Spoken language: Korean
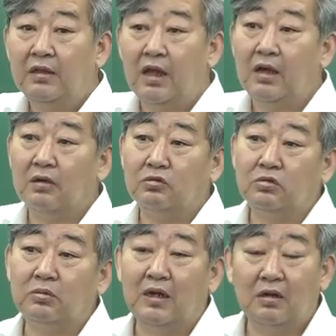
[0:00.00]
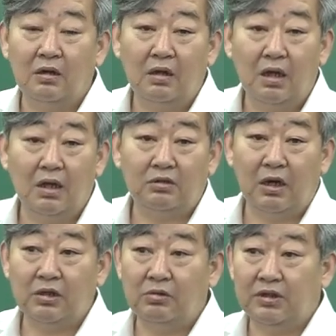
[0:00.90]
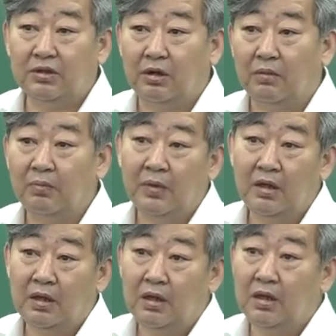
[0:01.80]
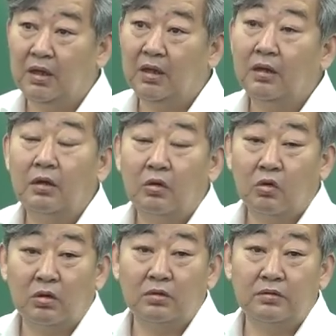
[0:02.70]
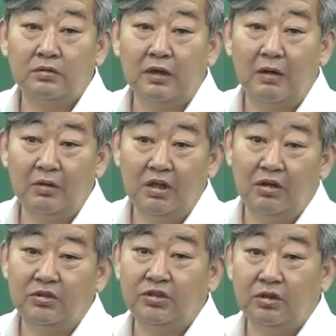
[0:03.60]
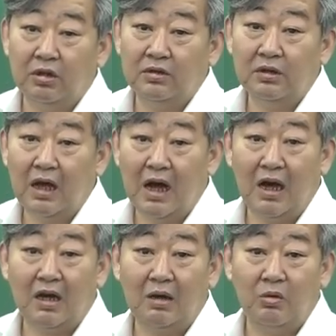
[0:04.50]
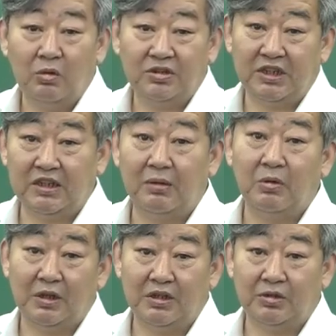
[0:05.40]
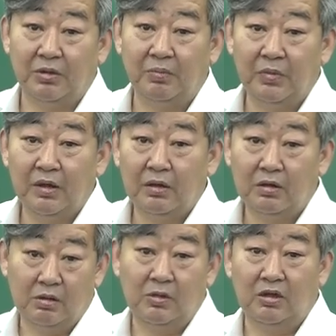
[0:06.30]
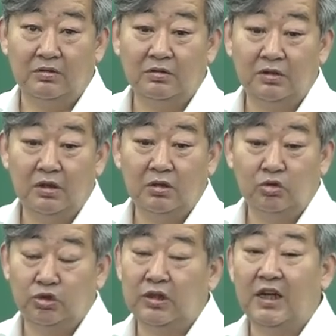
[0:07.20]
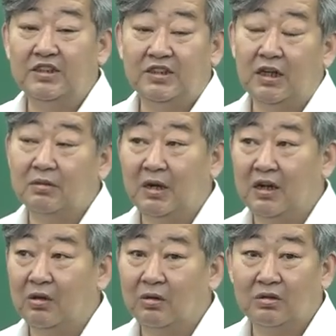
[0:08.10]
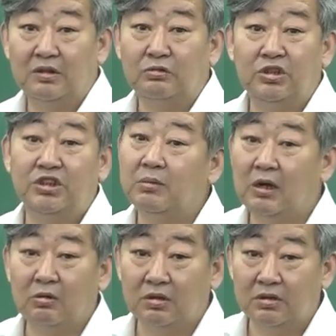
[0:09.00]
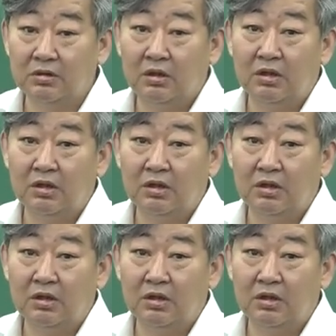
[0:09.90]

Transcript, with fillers: 내가 궁금한 걸 해소하기 위해서 이 이것저것 알아보고 찾아보게 되죠. 그러면 투자한 시간은 많아요. 근데 우리 시험하고는